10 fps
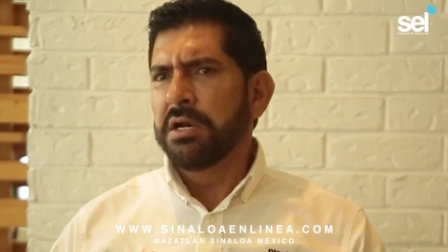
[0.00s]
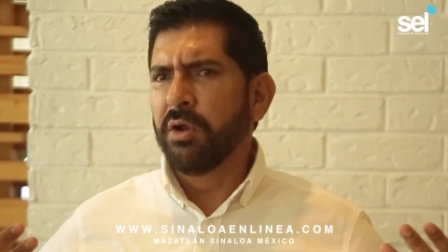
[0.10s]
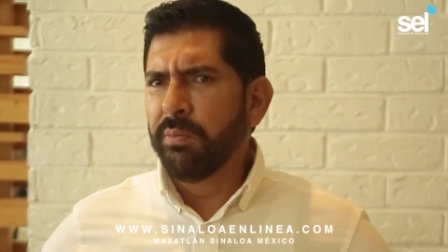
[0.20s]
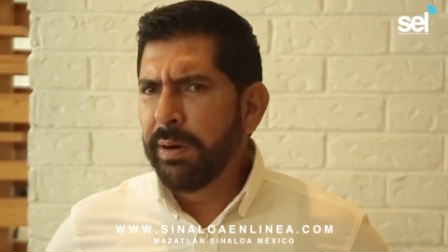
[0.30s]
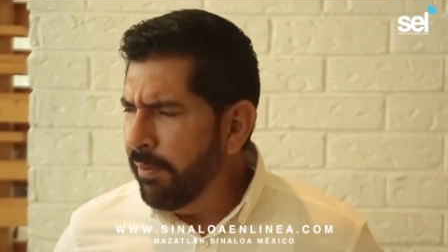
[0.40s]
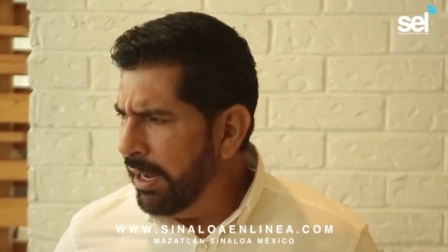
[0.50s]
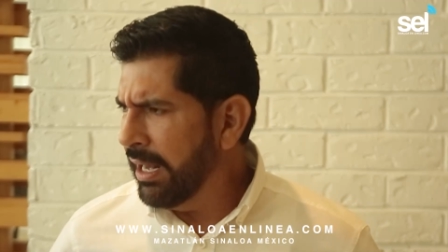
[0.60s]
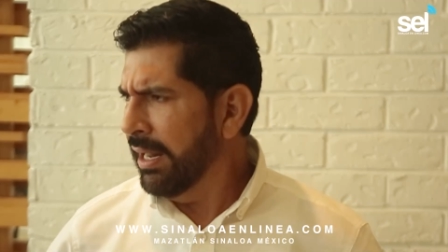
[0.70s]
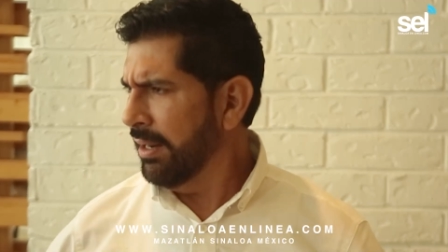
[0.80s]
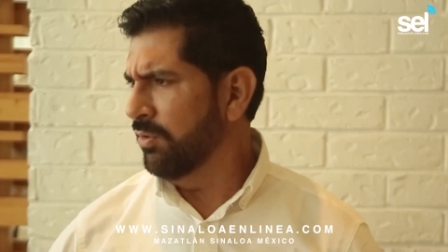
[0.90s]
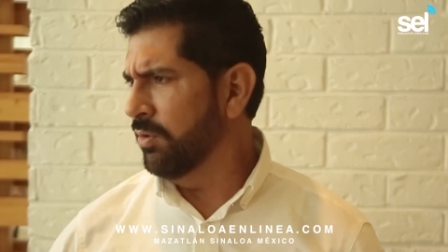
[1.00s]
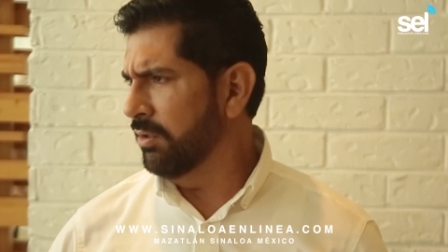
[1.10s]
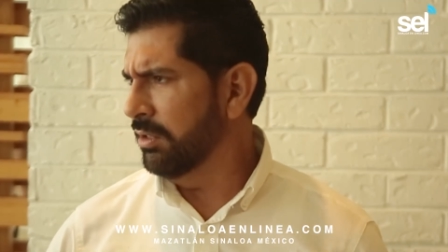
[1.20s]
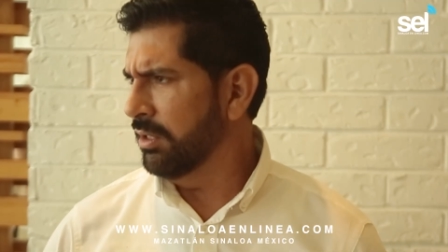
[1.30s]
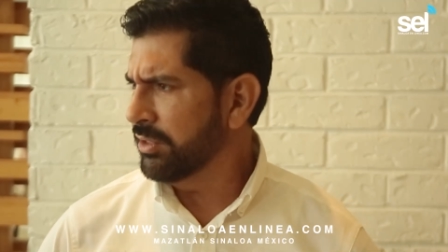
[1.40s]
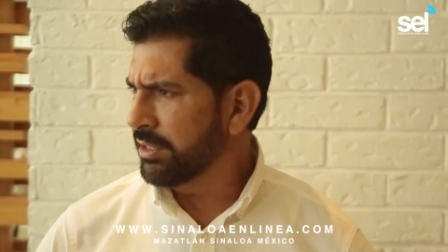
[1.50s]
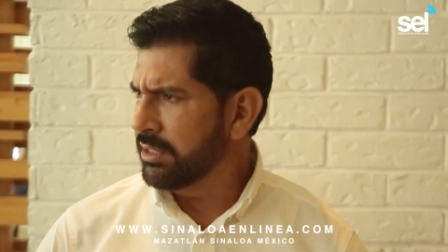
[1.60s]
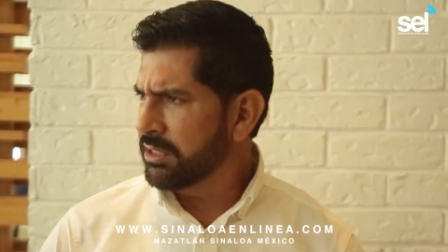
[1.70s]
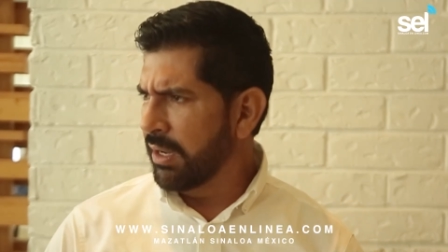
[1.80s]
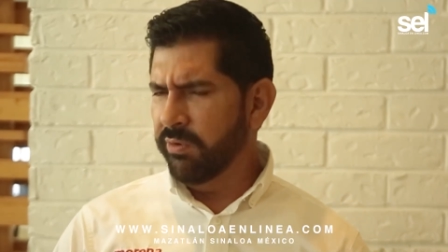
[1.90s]
nos va a bajar alguno de los que
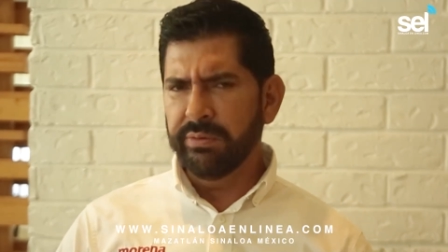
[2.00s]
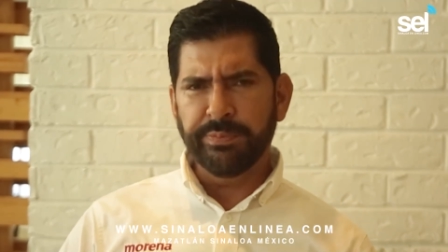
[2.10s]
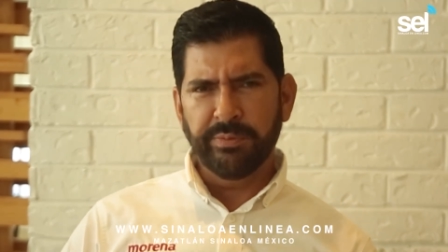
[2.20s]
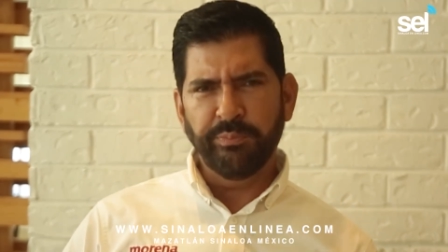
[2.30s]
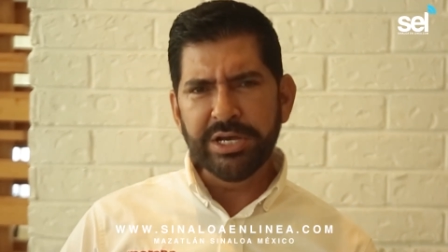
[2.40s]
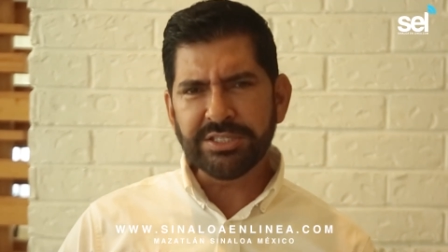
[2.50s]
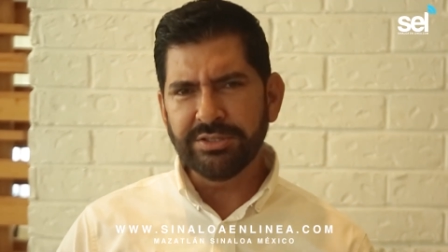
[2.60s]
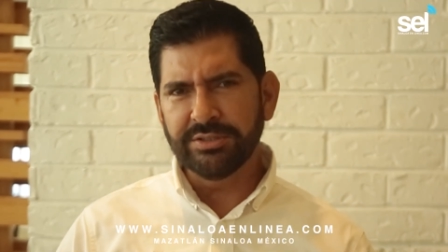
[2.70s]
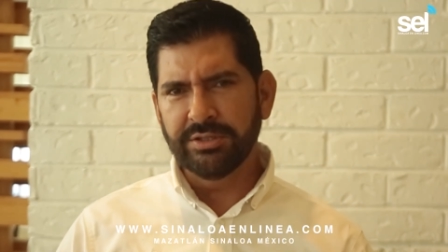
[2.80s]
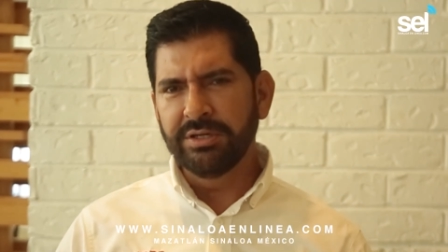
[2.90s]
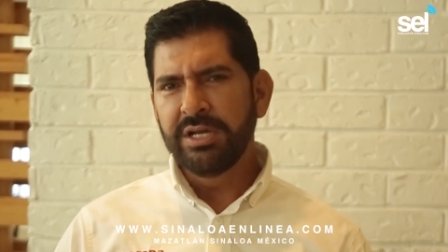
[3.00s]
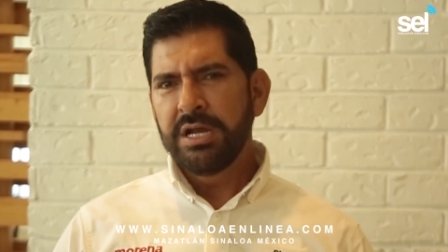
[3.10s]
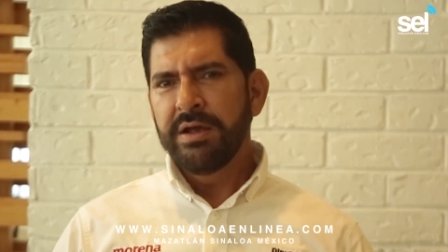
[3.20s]
estamos propuestos, ¿no?